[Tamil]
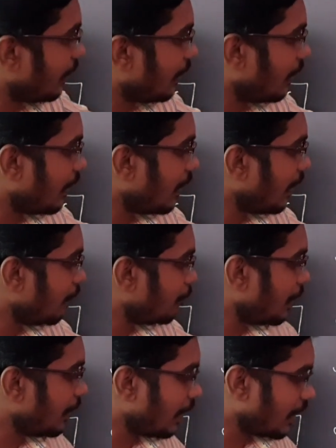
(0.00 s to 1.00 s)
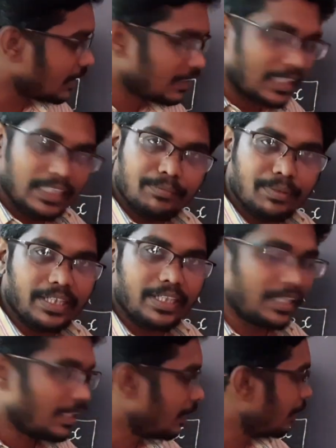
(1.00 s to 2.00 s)
இன்டகிரேட் பண்ணி எனர்ஜி கண்டுபிடிங்க
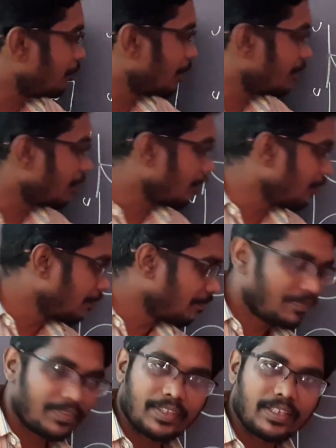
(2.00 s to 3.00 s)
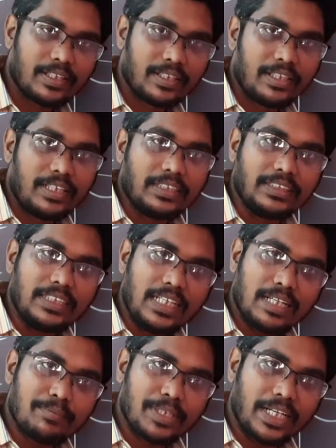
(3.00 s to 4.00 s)
இப்படி வரும்
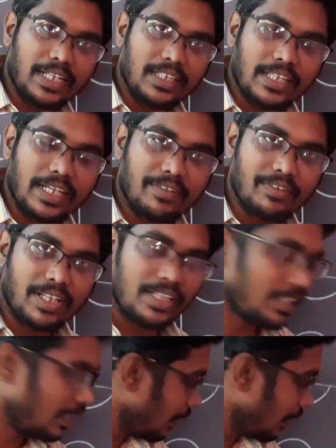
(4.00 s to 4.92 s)
இதில் நமக்கு என்ன தெரிய வருது